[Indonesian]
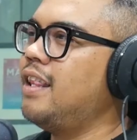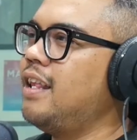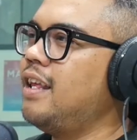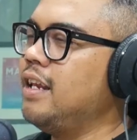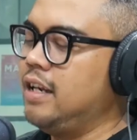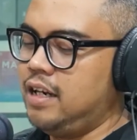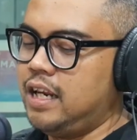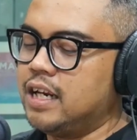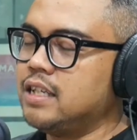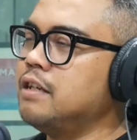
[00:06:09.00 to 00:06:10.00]
iya
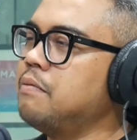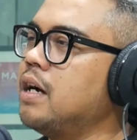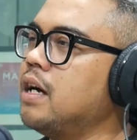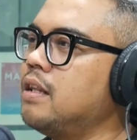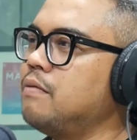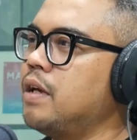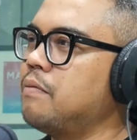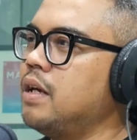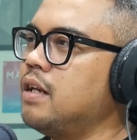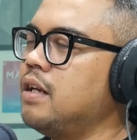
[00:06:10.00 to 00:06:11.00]
dan kecil banget Betul.
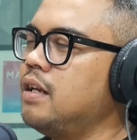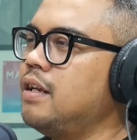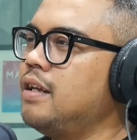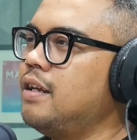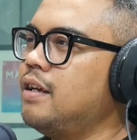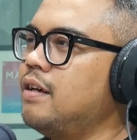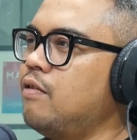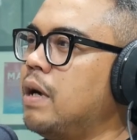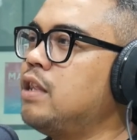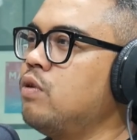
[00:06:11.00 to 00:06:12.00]
BlackBerry
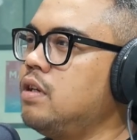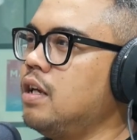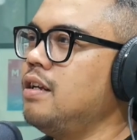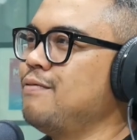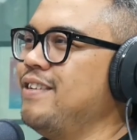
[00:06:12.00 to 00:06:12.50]
baturnya